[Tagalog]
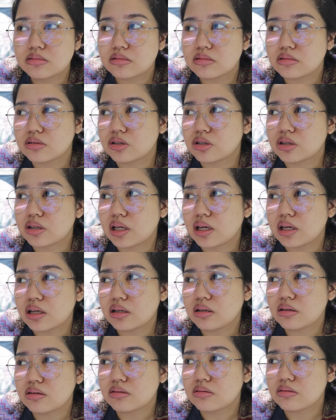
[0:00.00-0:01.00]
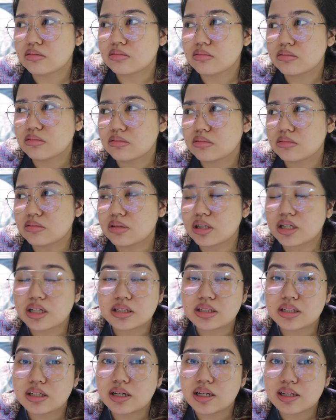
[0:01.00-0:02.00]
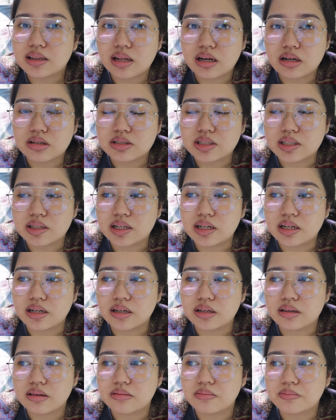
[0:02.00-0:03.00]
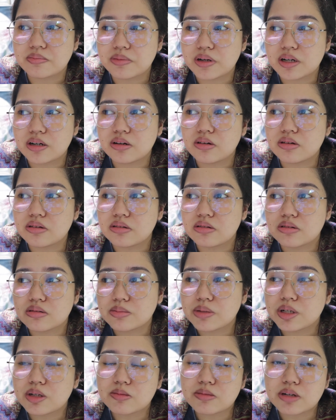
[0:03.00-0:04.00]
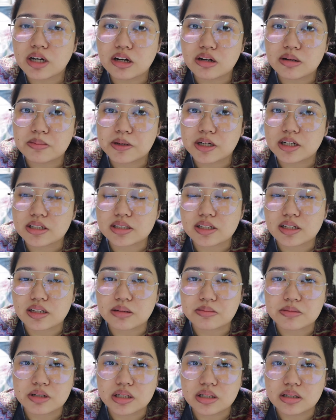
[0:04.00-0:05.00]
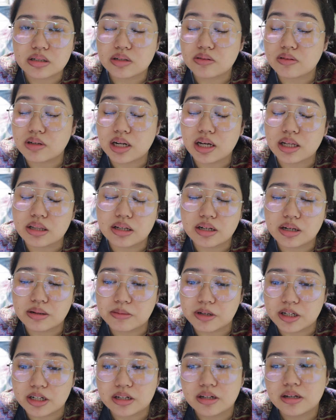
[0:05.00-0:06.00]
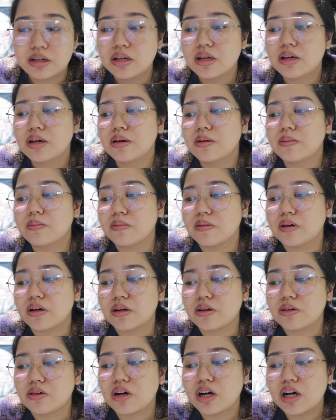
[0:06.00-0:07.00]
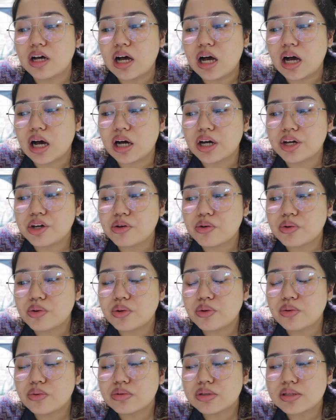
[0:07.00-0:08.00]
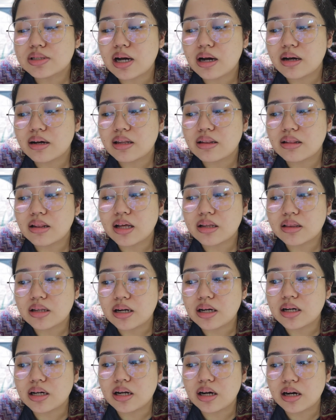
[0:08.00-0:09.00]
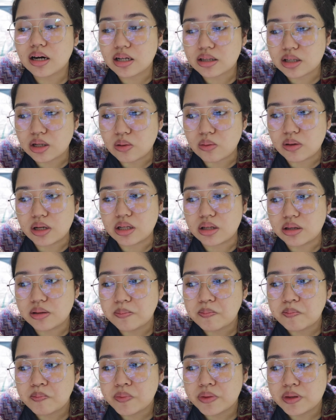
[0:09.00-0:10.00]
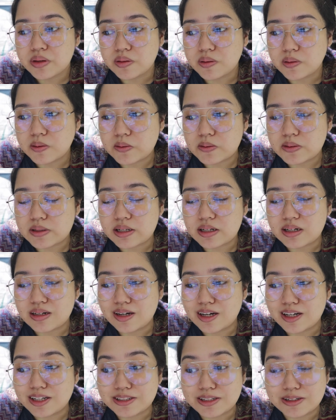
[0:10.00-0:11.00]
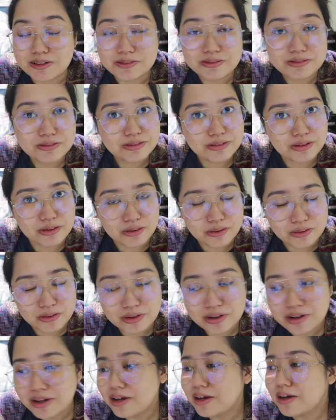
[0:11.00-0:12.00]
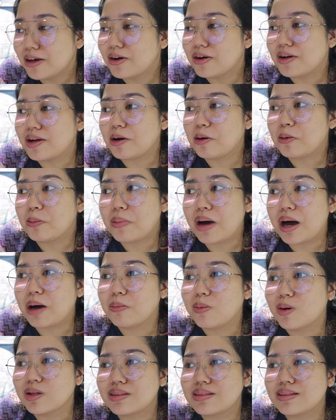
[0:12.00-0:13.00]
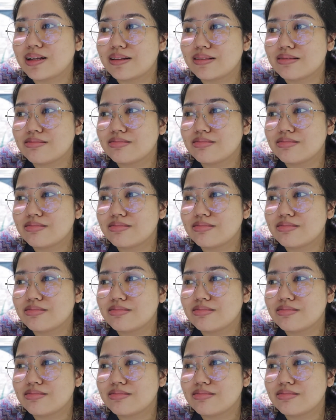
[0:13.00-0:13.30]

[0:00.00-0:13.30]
konti. Nagkasinat lang ako sandali. Pero nung uminom na ako ng paracetamol, nawala din naman. Pero, ayun, yung sakit lang talaga ng katawan, yung naranasan ko na umabot ng